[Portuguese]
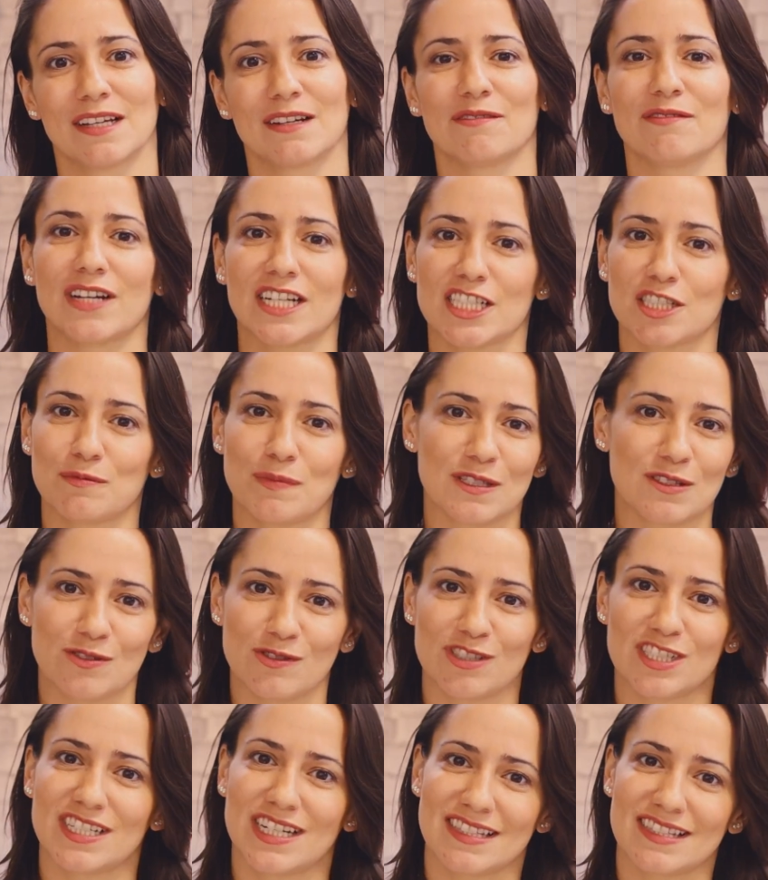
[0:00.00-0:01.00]
Várias
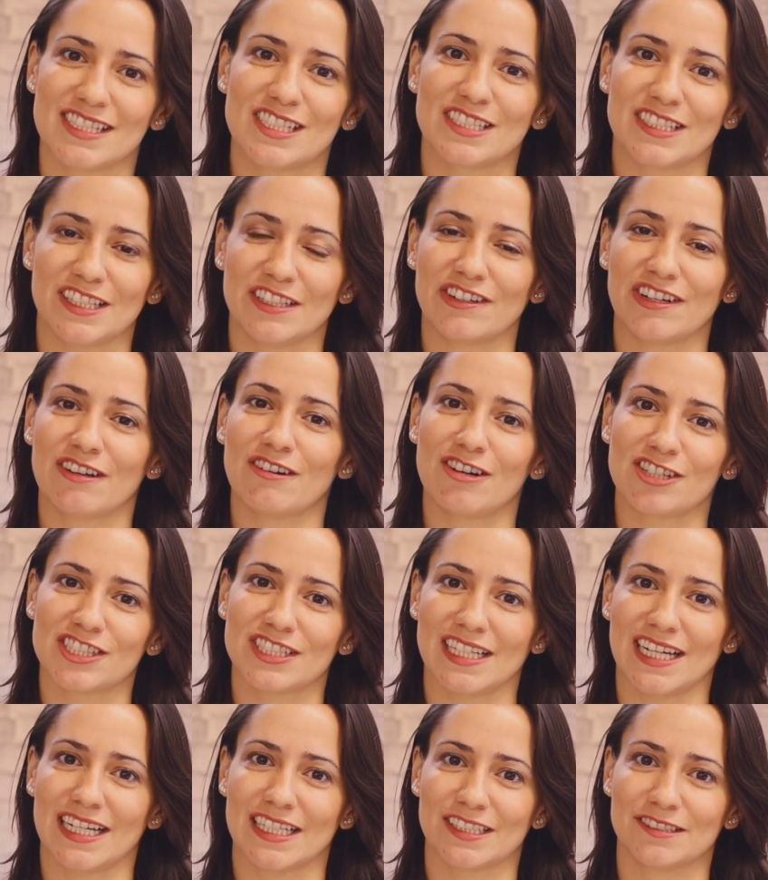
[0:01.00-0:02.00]
pessoas já assistiram e
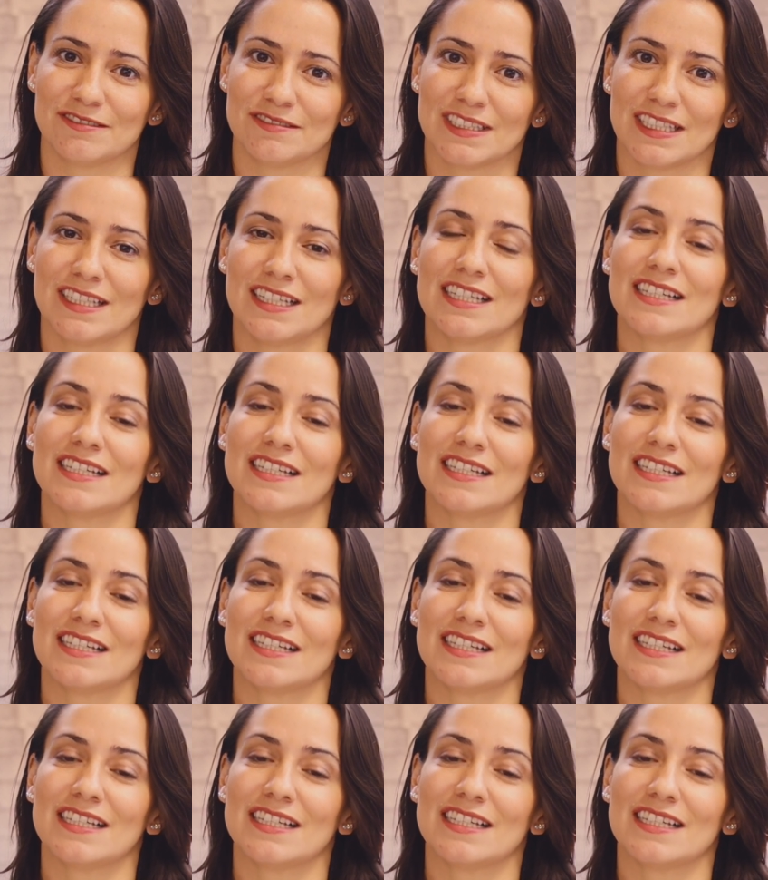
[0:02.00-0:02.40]
gostaram.